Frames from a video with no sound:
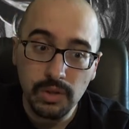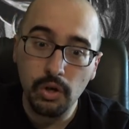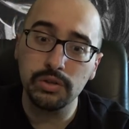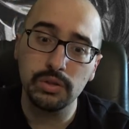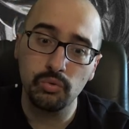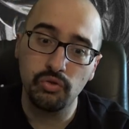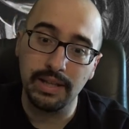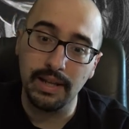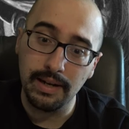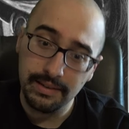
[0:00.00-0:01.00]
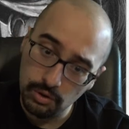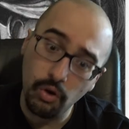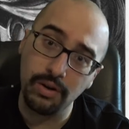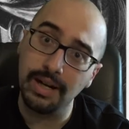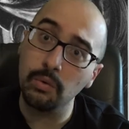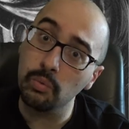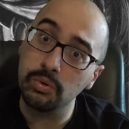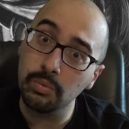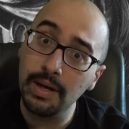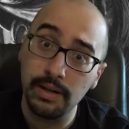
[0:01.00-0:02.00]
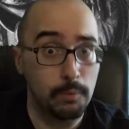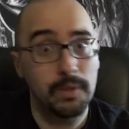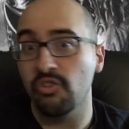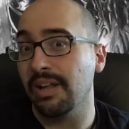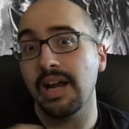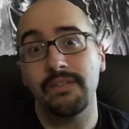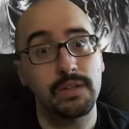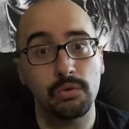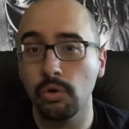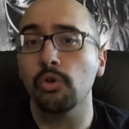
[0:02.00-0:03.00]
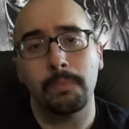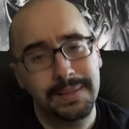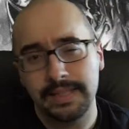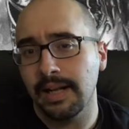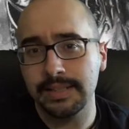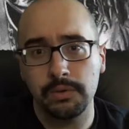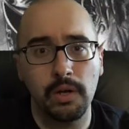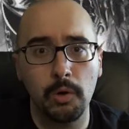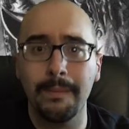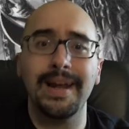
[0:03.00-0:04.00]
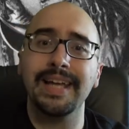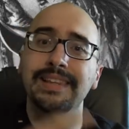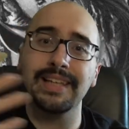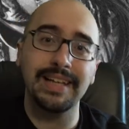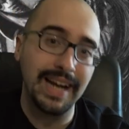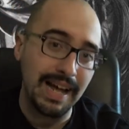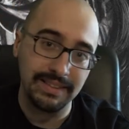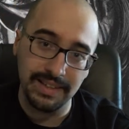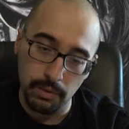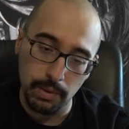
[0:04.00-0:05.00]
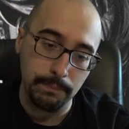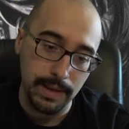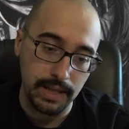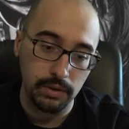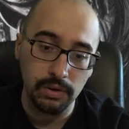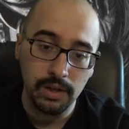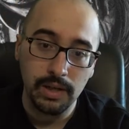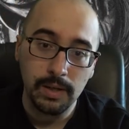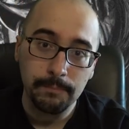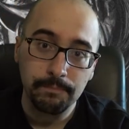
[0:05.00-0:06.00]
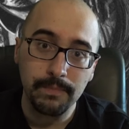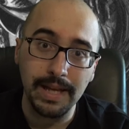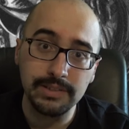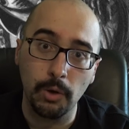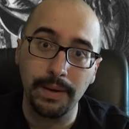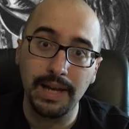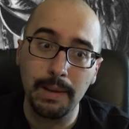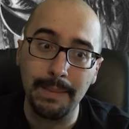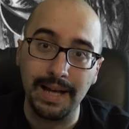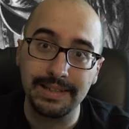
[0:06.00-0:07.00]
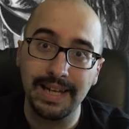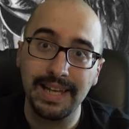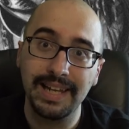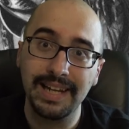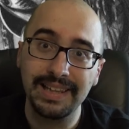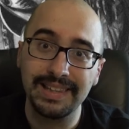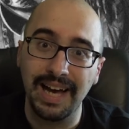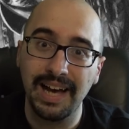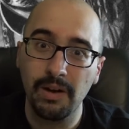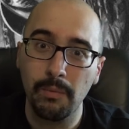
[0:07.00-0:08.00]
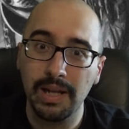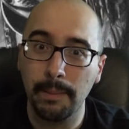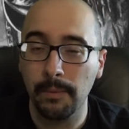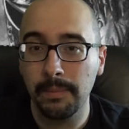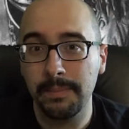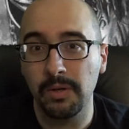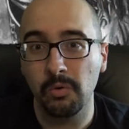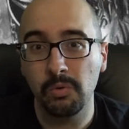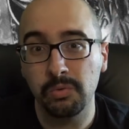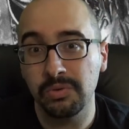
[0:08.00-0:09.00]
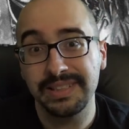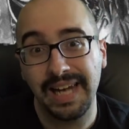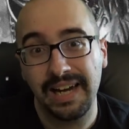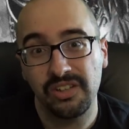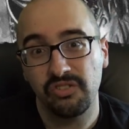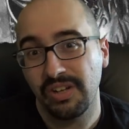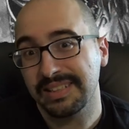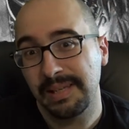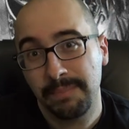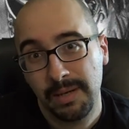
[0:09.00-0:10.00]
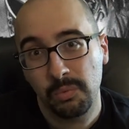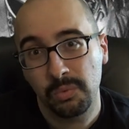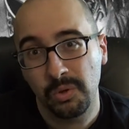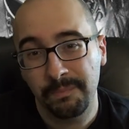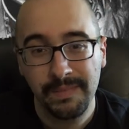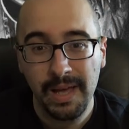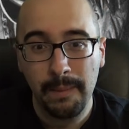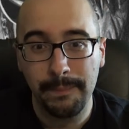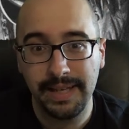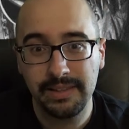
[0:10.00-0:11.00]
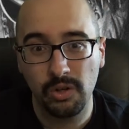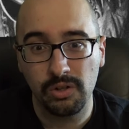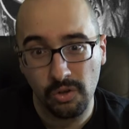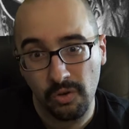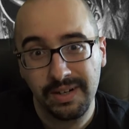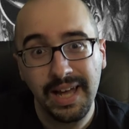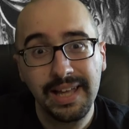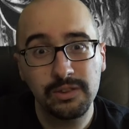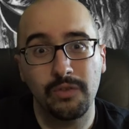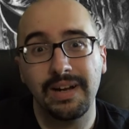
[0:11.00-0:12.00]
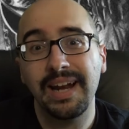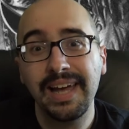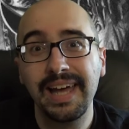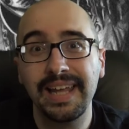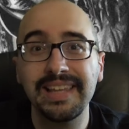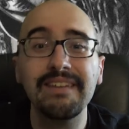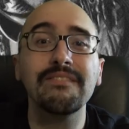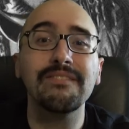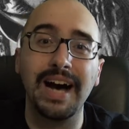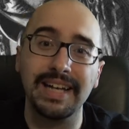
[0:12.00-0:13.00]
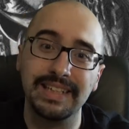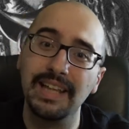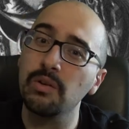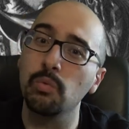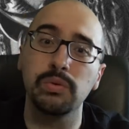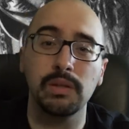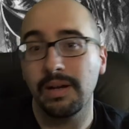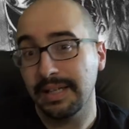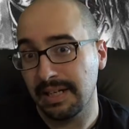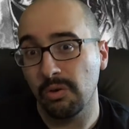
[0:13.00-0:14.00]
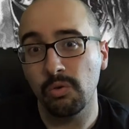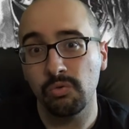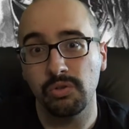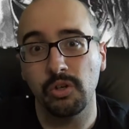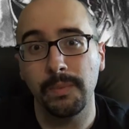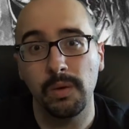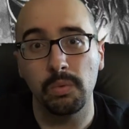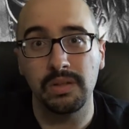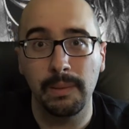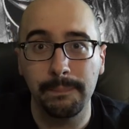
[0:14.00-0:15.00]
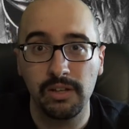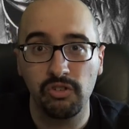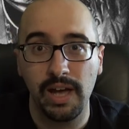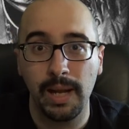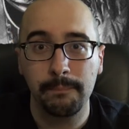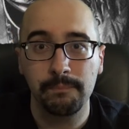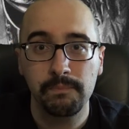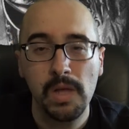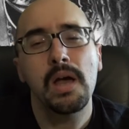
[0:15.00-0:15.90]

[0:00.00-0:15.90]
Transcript: Cosa succede? Torna Ultuan, come generale vittorioso, passerà la storia come Malekith il Grande in quel periodo, e scopre che la madre, in realtà, qualche problemino col culto di Slanesh ce l'ha sempre avuto, perché tro- torna e trova la Nagarite invasa dai culti, quelli che saranno conosciuti come i culti del piacere.